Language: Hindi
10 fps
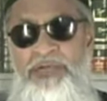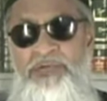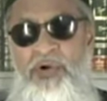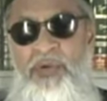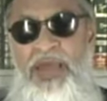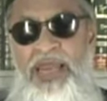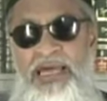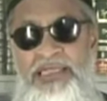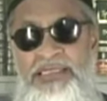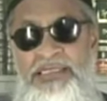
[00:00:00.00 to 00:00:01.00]
बाजुओं का
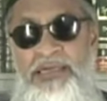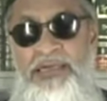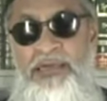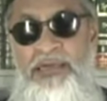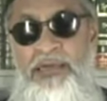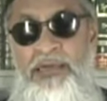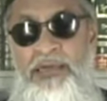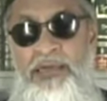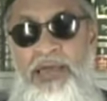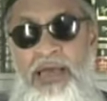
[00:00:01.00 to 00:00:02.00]
फैला दीजिए
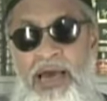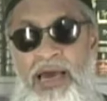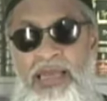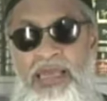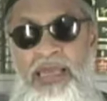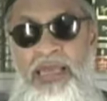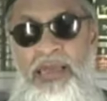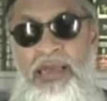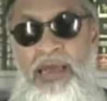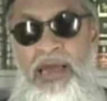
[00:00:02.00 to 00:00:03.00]
हालांकि
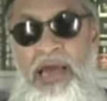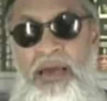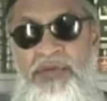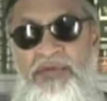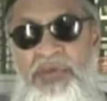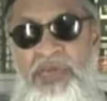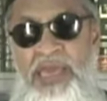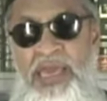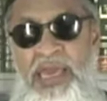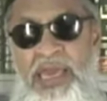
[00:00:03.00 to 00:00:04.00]
आप
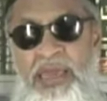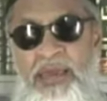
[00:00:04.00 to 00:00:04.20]
शफीक हैं